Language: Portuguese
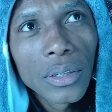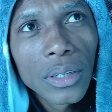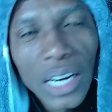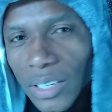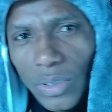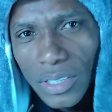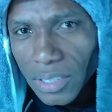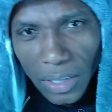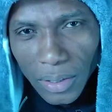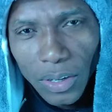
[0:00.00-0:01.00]
Aí ah, eu nem
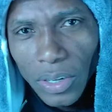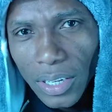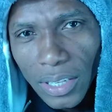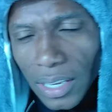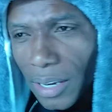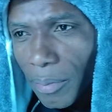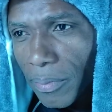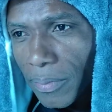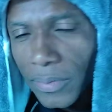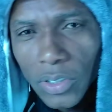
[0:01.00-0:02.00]
sei. Tem hora que tá
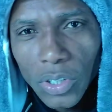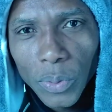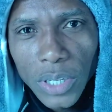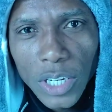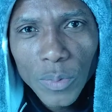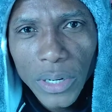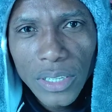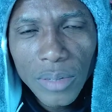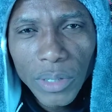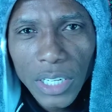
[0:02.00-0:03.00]
tipo três para
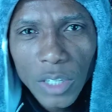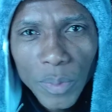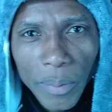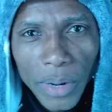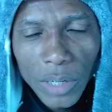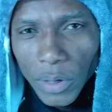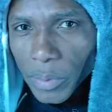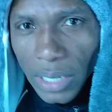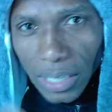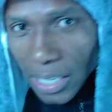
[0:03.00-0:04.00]
cima, três para baixo. Pelo
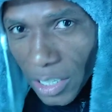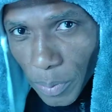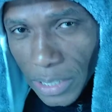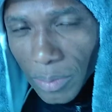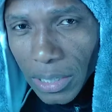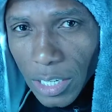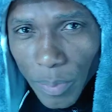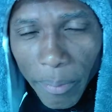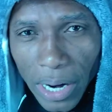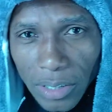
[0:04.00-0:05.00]
menos é três para cima, três
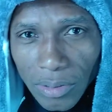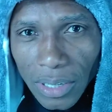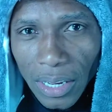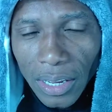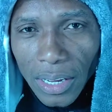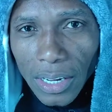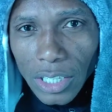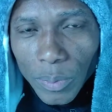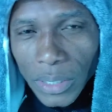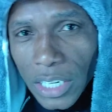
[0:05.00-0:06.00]
para baixo, não é
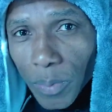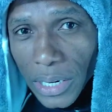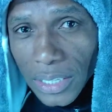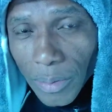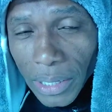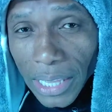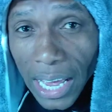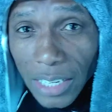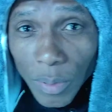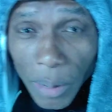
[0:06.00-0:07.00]
tipo 3 para cima e
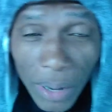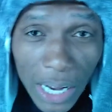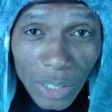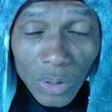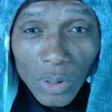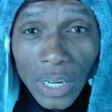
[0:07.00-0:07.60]
10 para baixo.